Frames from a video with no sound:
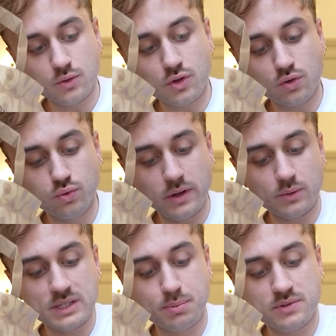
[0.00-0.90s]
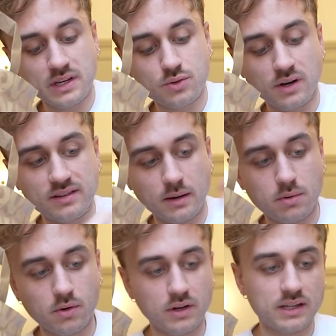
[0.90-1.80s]
on sort tout et on dispose ça sur la
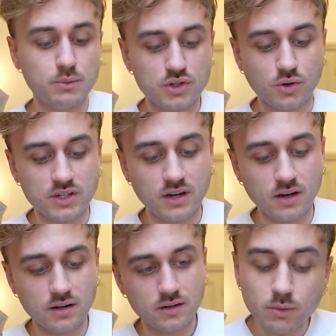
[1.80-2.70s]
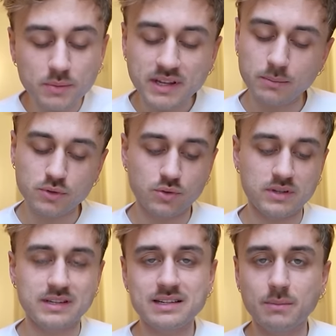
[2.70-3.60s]
table. Regardez-moi ce chantier là. Il m'ont mis tellement de
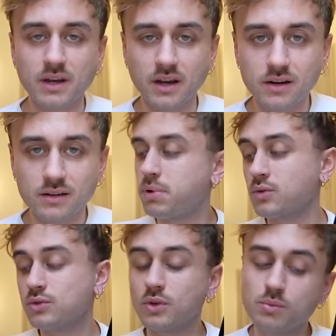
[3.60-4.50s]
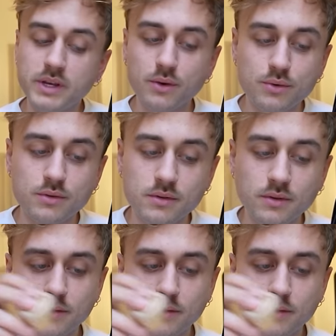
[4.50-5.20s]
sauce et ça, ça me régale. Pardon, j'en oubliais une.